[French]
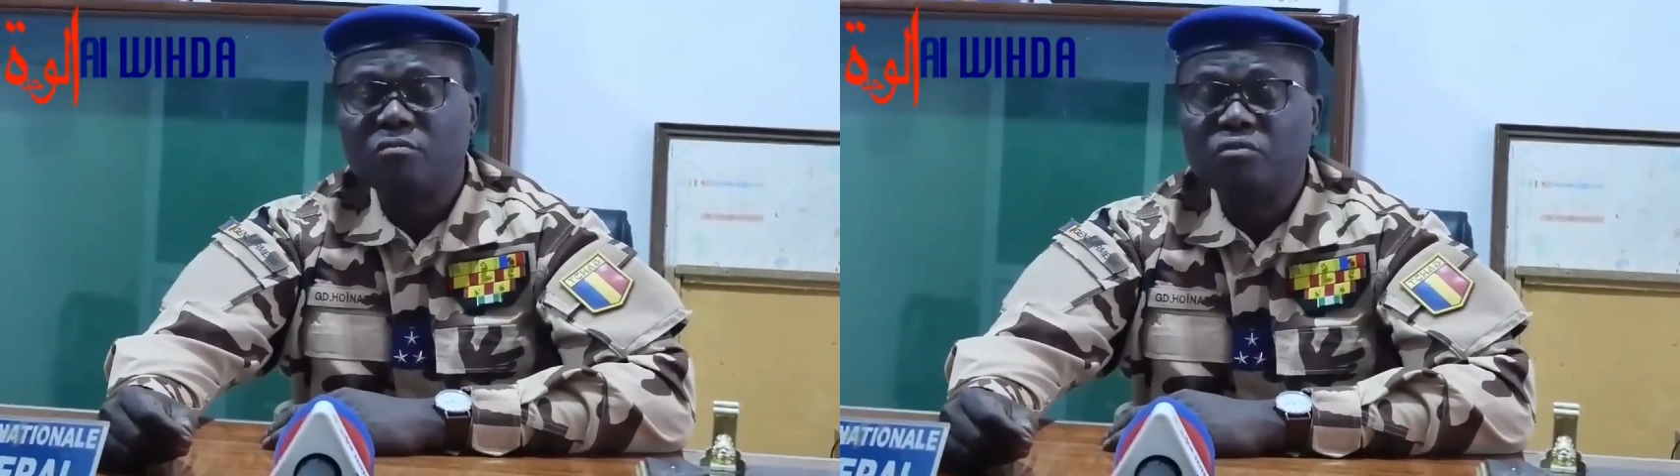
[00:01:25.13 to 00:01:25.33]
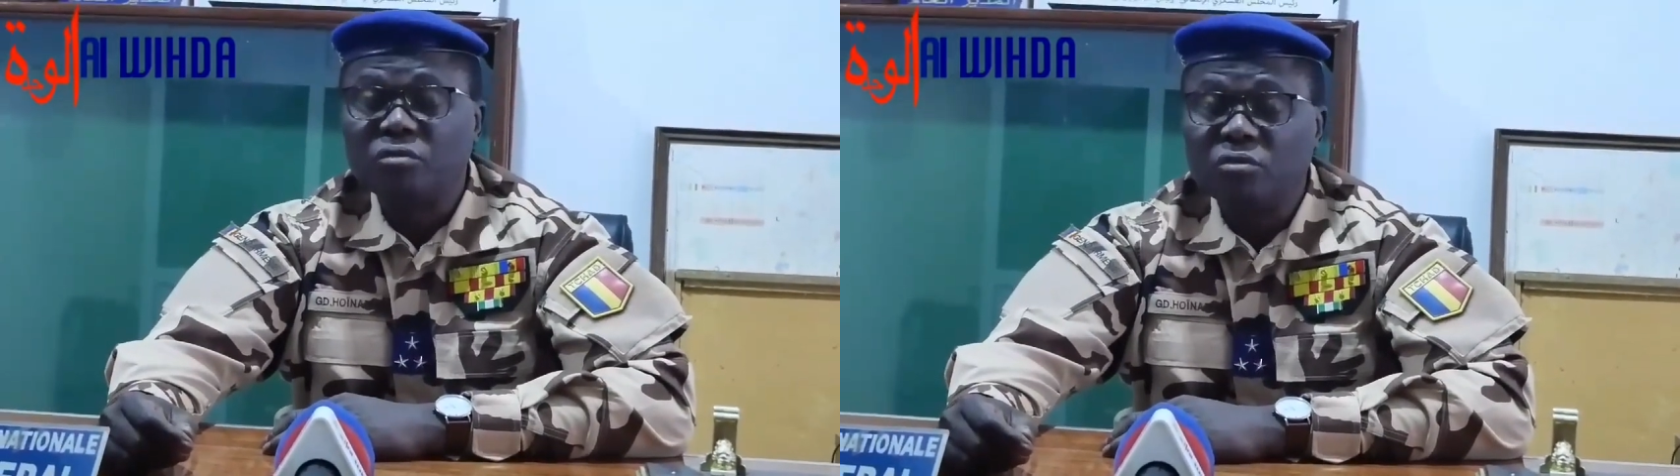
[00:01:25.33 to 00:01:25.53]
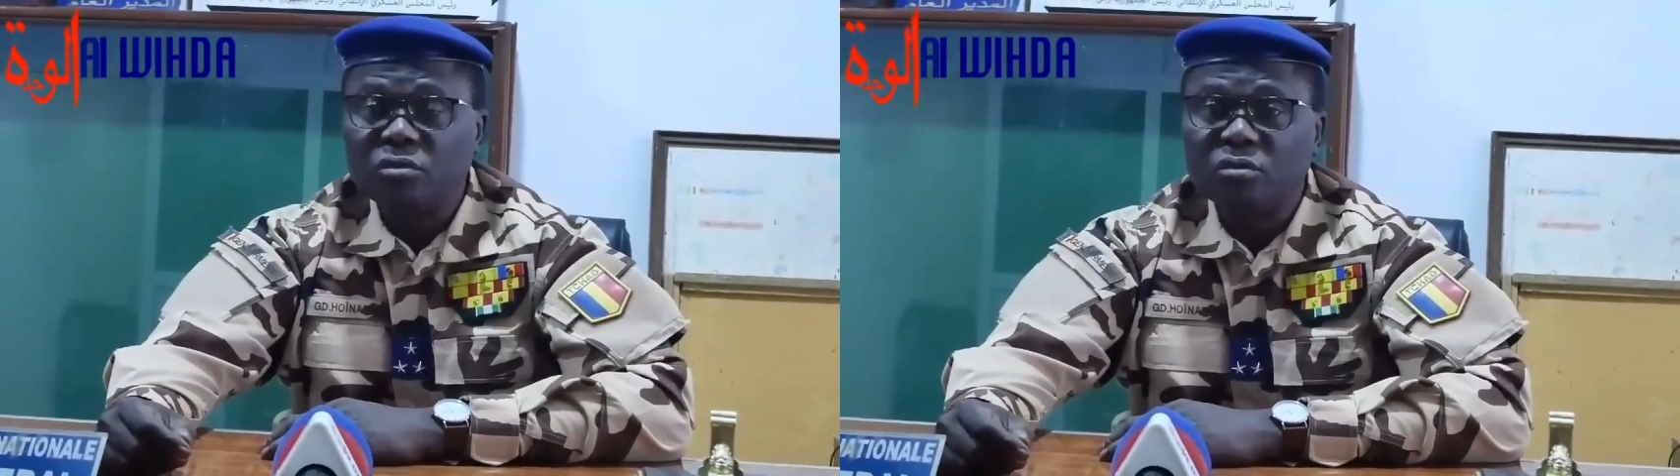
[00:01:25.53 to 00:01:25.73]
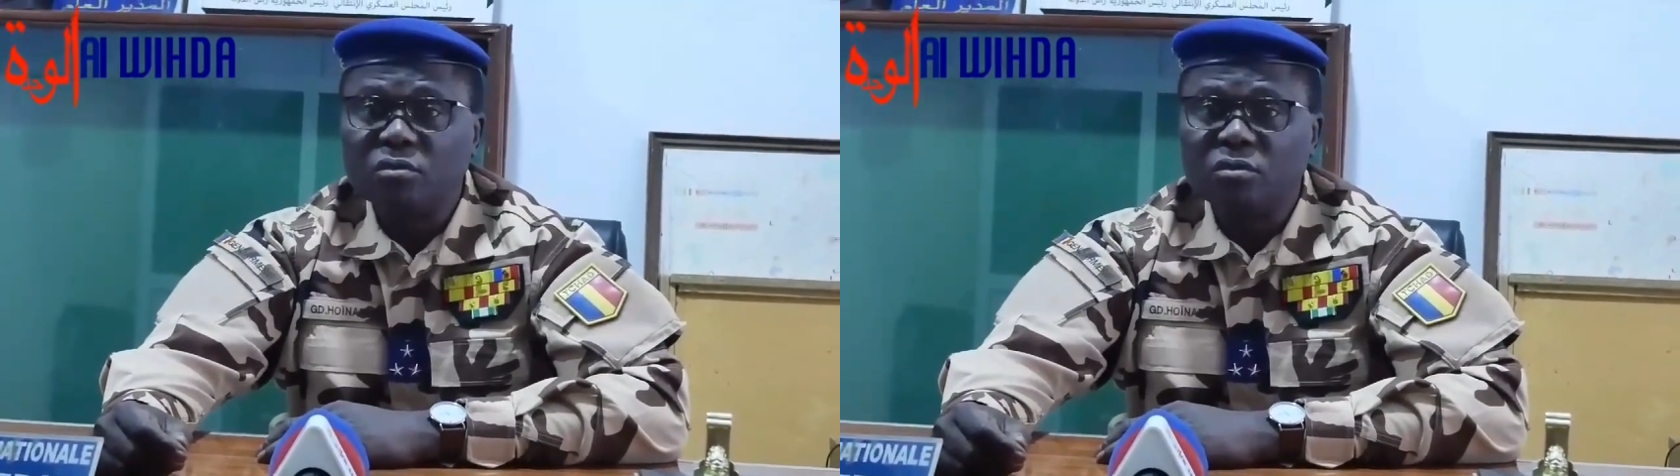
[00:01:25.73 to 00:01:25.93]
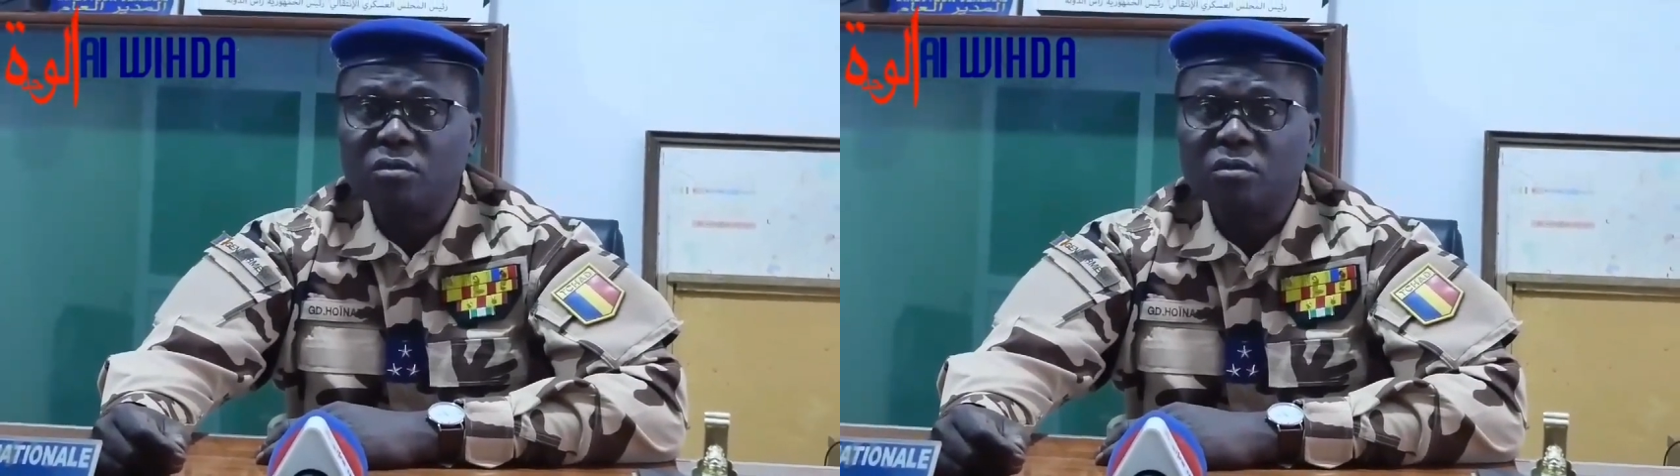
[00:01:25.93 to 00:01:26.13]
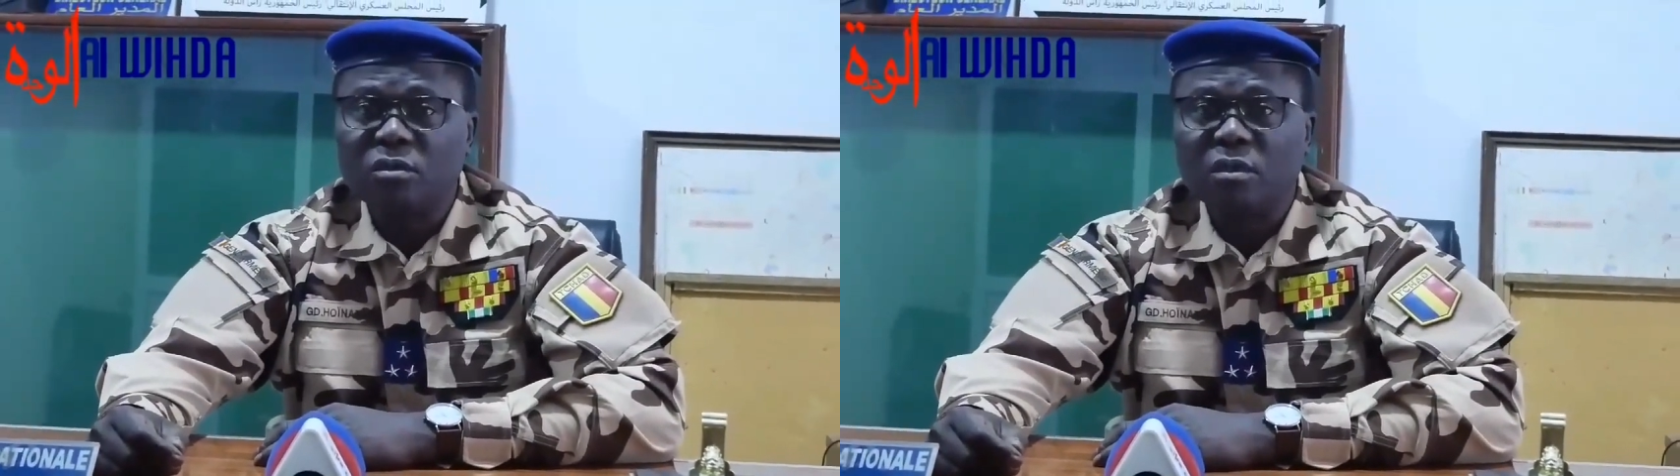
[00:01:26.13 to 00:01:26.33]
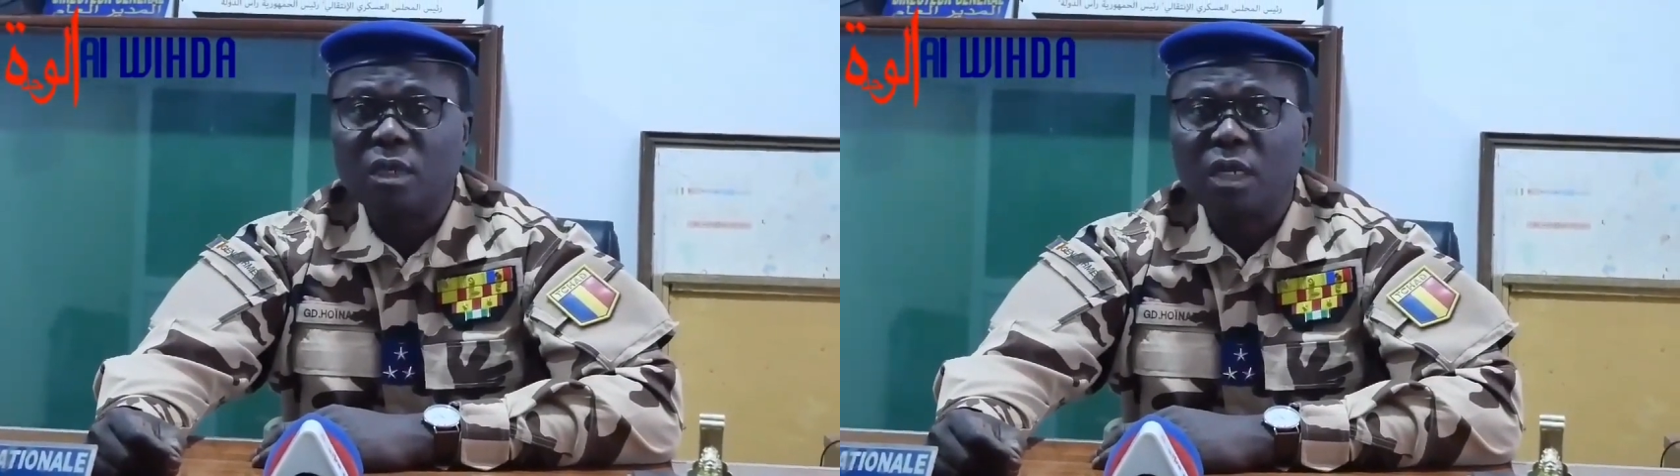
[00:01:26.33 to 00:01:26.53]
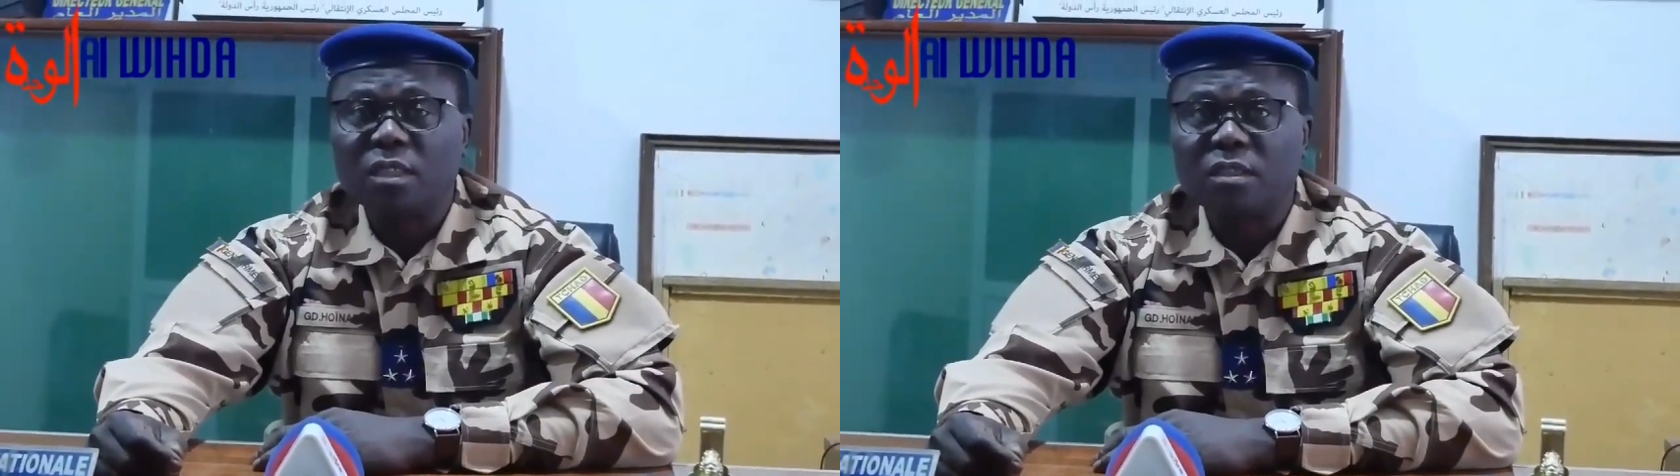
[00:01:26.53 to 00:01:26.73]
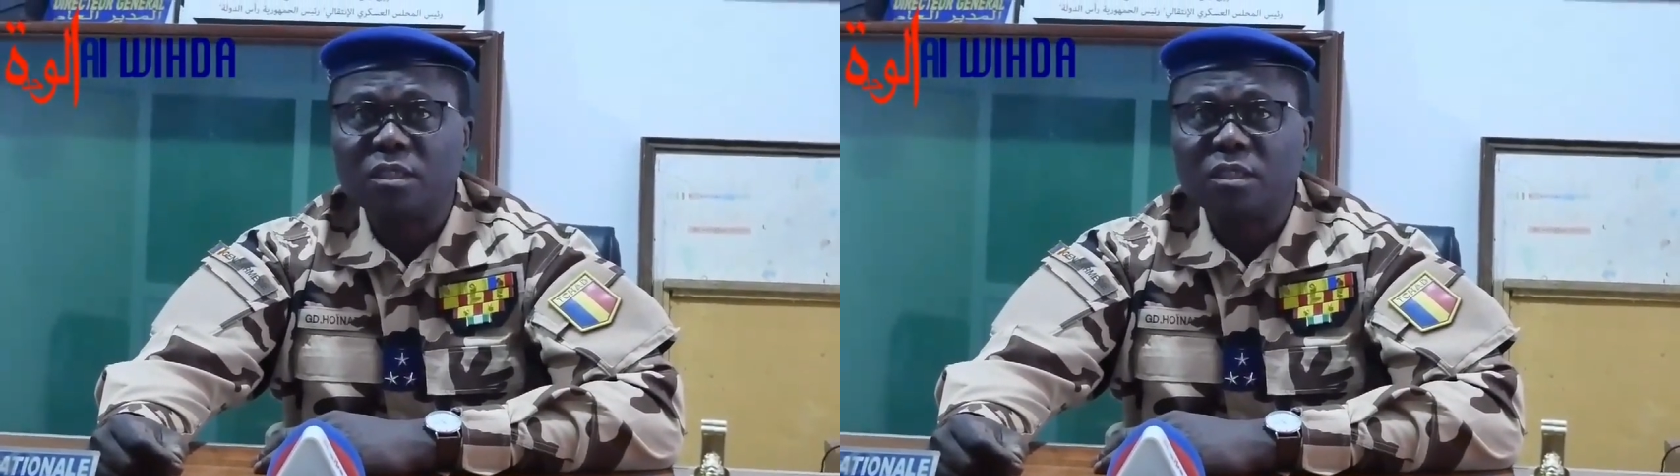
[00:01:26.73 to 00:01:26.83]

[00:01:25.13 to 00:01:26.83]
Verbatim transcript: pour euh, la